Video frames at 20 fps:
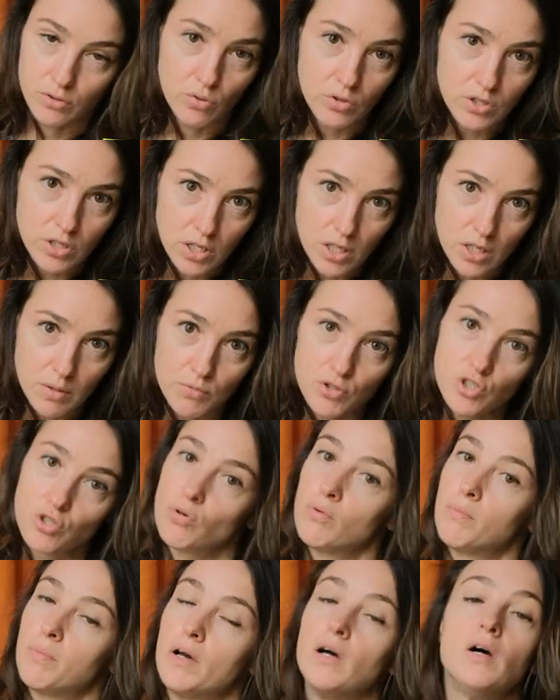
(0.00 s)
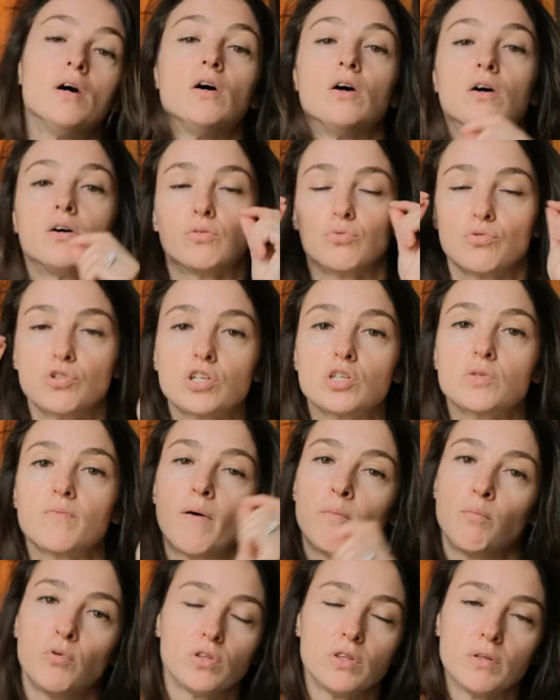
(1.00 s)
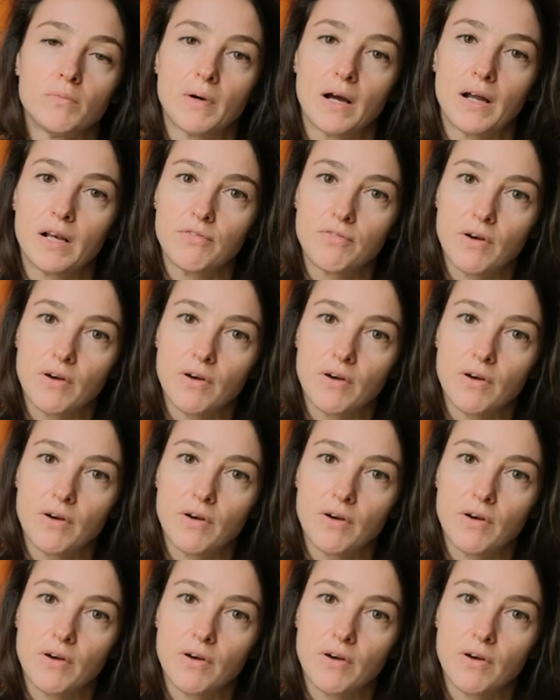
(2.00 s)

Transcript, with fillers: тоненьким, чтобы подушки свободно могли